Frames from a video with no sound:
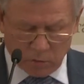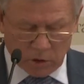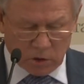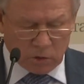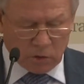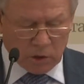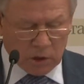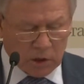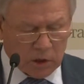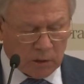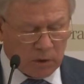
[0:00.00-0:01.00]

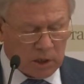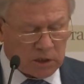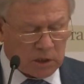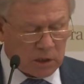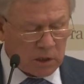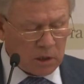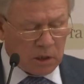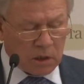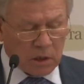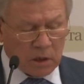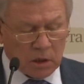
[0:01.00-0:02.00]
мониторинга на базе
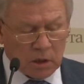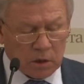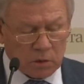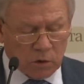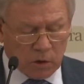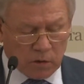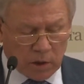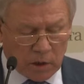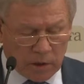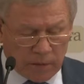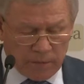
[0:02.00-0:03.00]

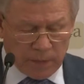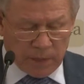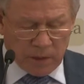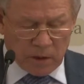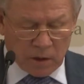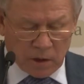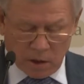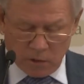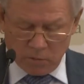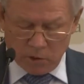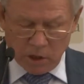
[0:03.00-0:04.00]
которого
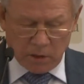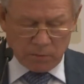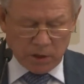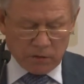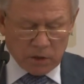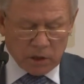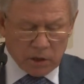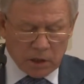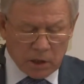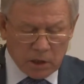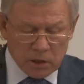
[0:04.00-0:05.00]
э, была
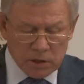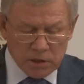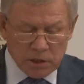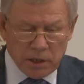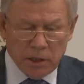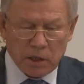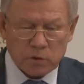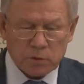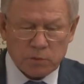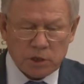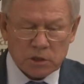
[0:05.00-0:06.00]
проведена серия
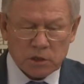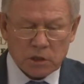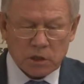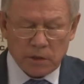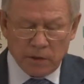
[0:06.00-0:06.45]
успешных